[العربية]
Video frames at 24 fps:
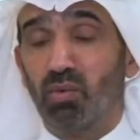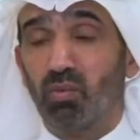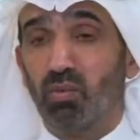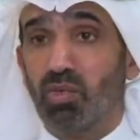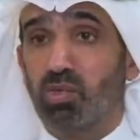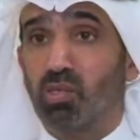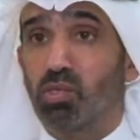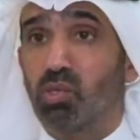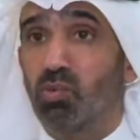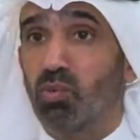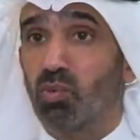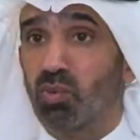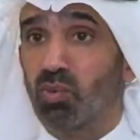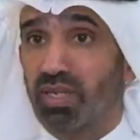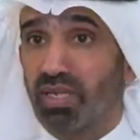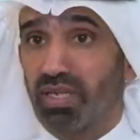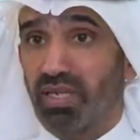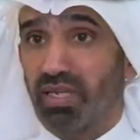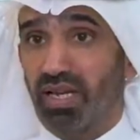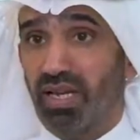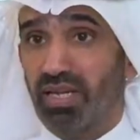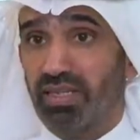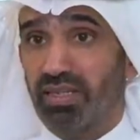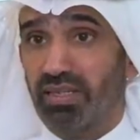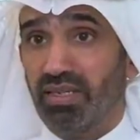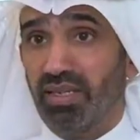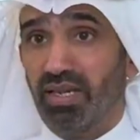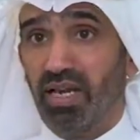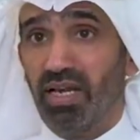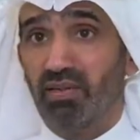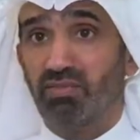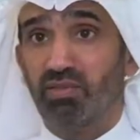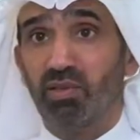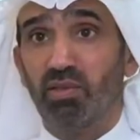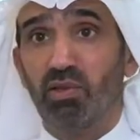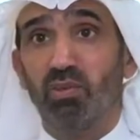وسمو ولي عهده
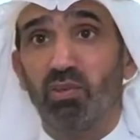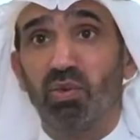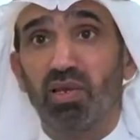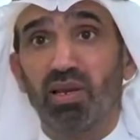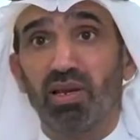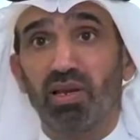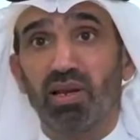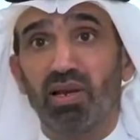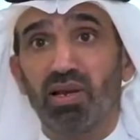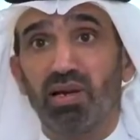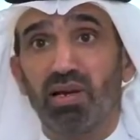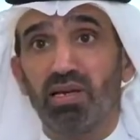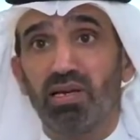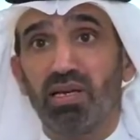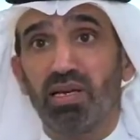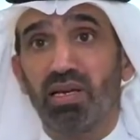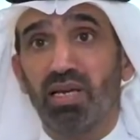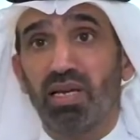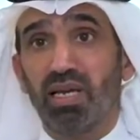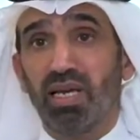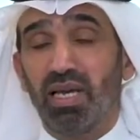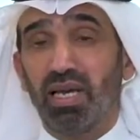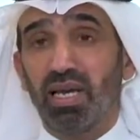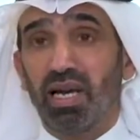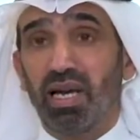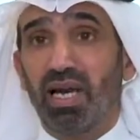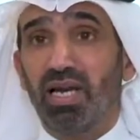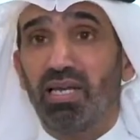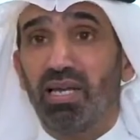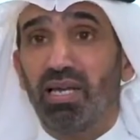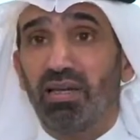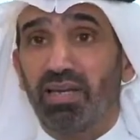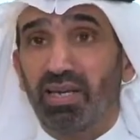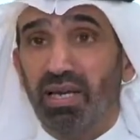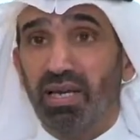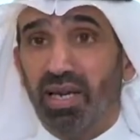حفظهم الله
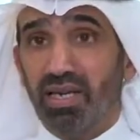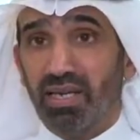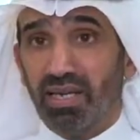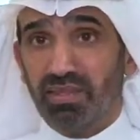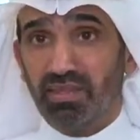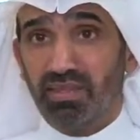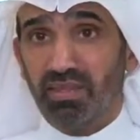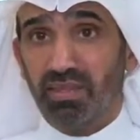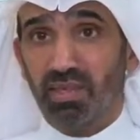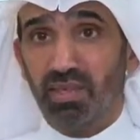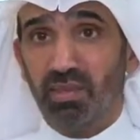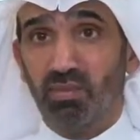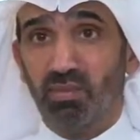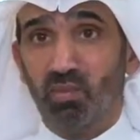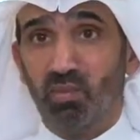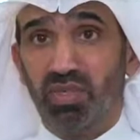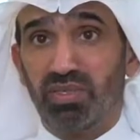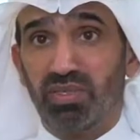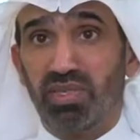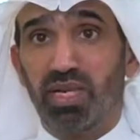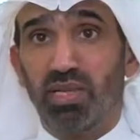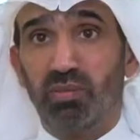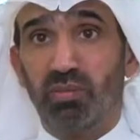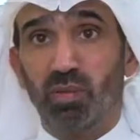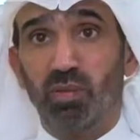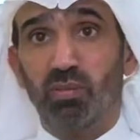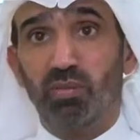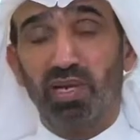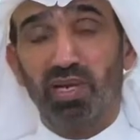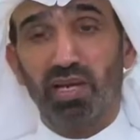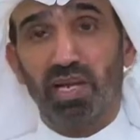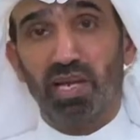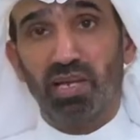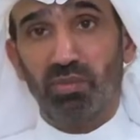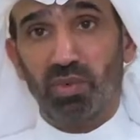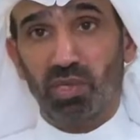على رعايتهم ودعمهم
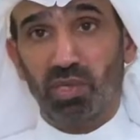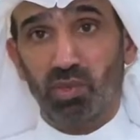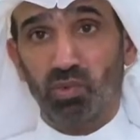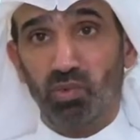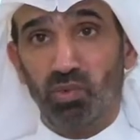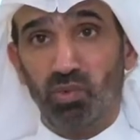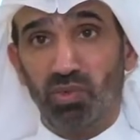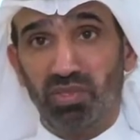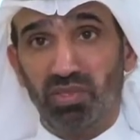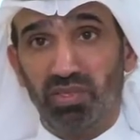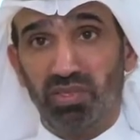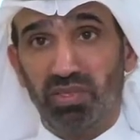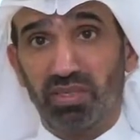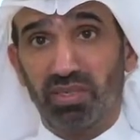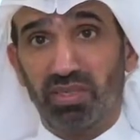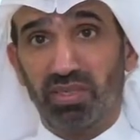اللامحدود